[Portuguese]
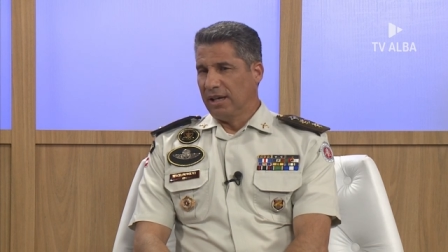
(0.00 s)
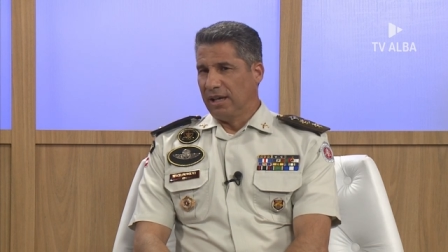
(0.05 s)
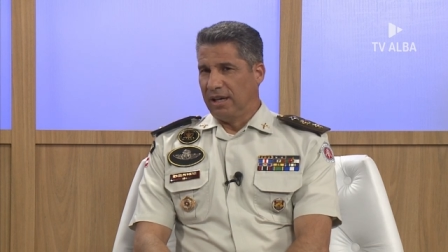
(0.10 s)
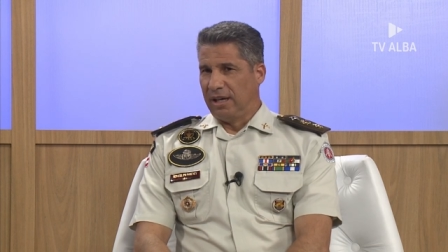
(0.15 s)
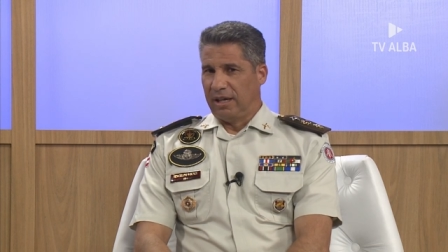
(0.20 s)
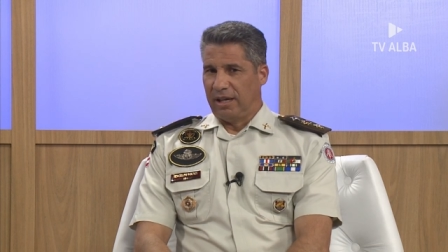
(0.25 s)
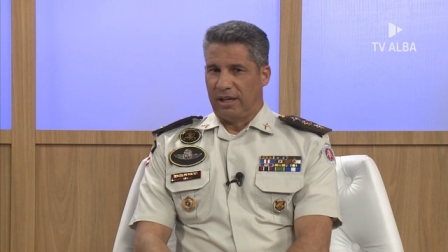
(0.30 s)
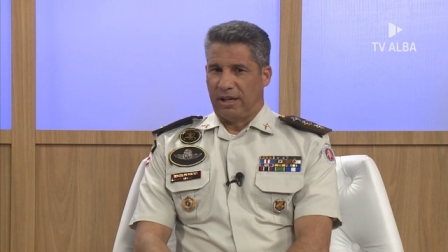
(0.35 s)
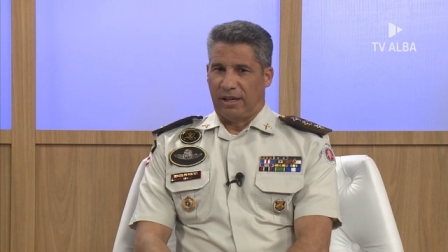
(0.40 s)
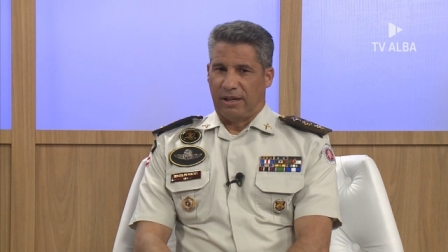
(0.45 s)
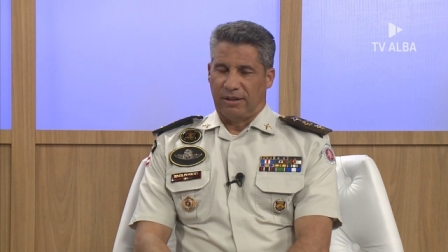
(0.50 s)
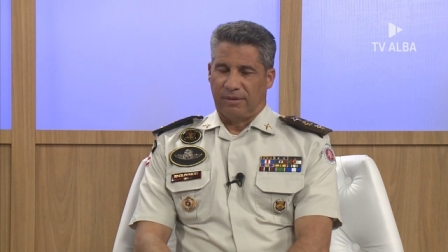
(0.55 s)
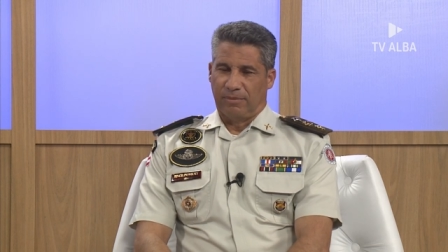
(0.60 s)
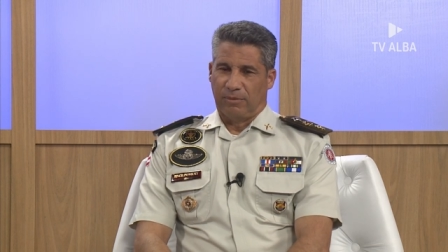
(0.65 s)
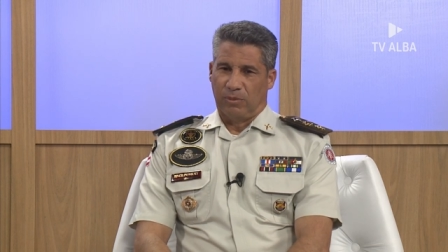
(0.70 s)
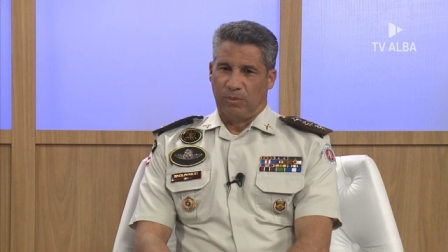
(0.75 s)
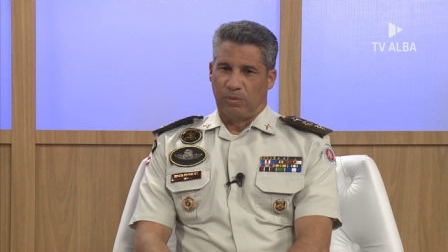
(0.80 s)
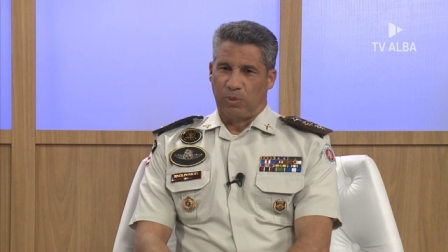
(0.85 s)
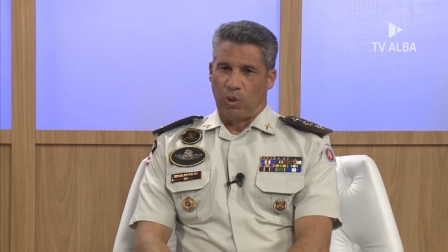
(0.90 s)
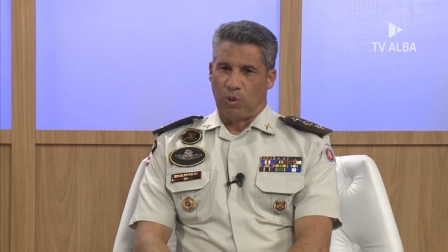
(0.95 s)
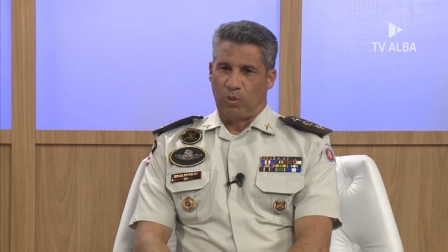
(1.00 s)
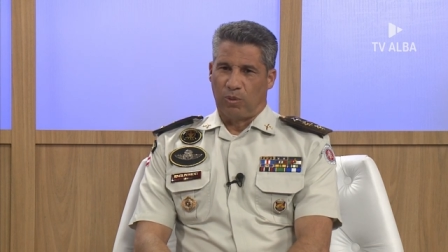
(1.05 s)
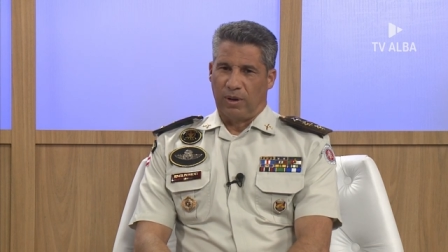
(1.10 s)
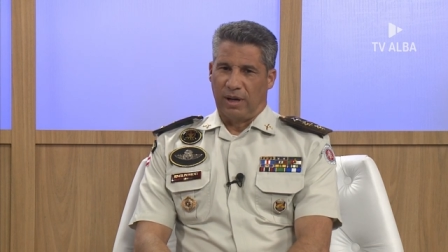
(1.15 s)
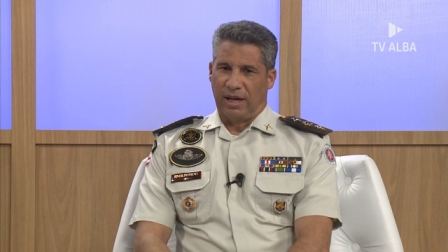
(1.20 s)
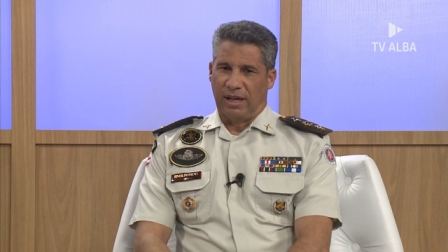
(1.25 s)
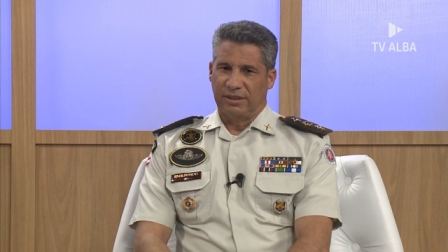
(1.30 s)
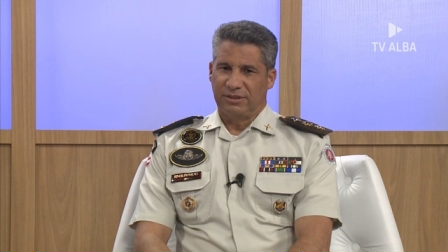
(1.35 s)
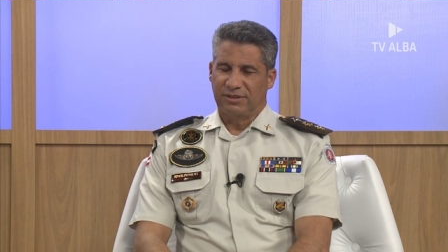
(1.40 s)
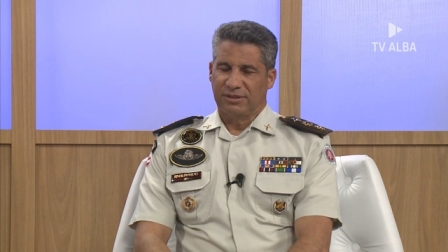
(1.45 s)
É, um pouco
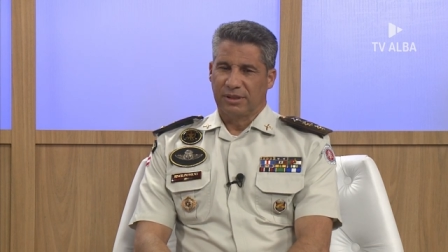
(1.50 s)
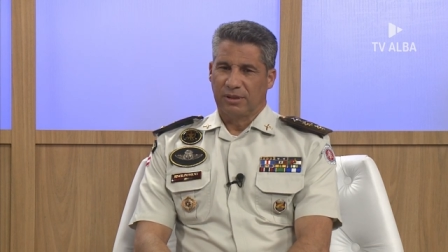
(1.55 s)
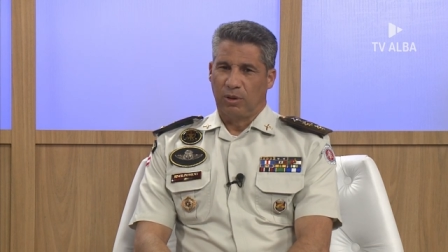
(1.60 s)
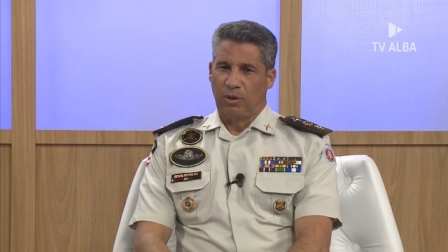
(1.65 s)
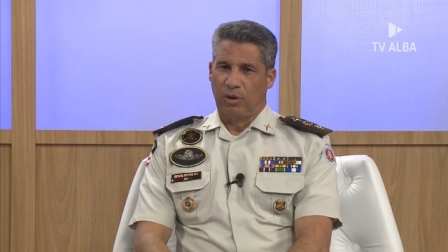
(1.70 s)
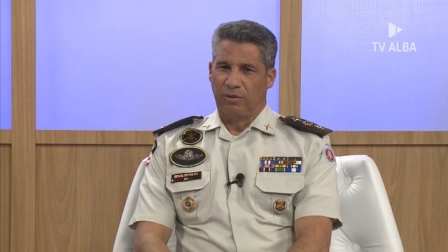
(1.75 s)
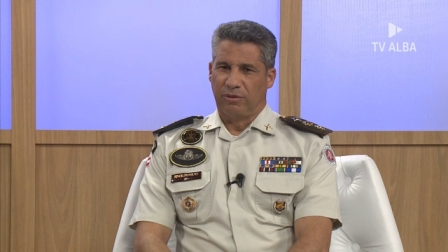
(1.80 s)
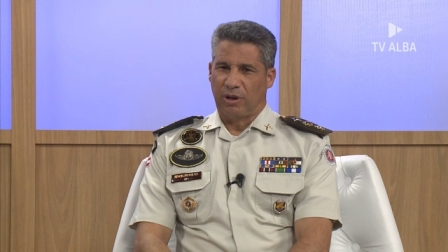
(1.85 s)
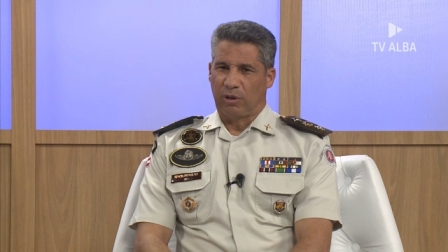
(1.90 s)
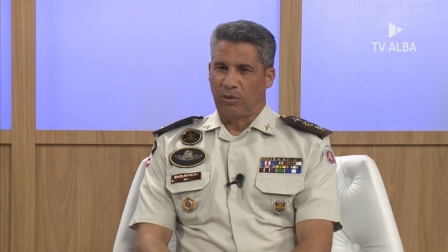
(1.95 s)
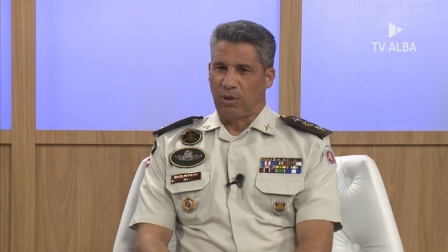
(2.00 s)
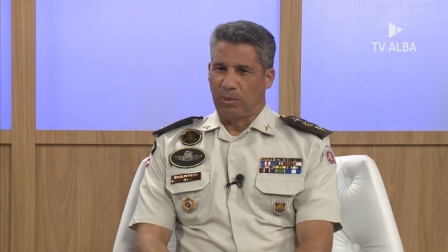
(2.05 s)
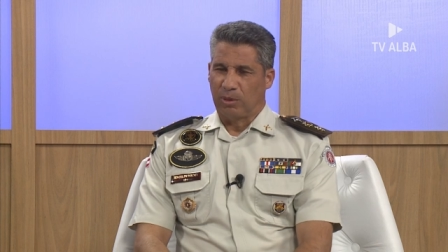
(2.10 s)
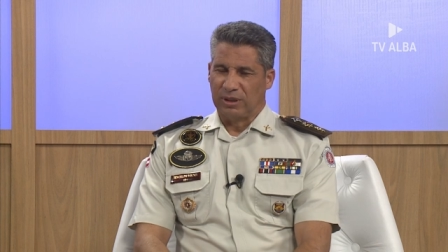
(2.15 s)
antes. Houve alguma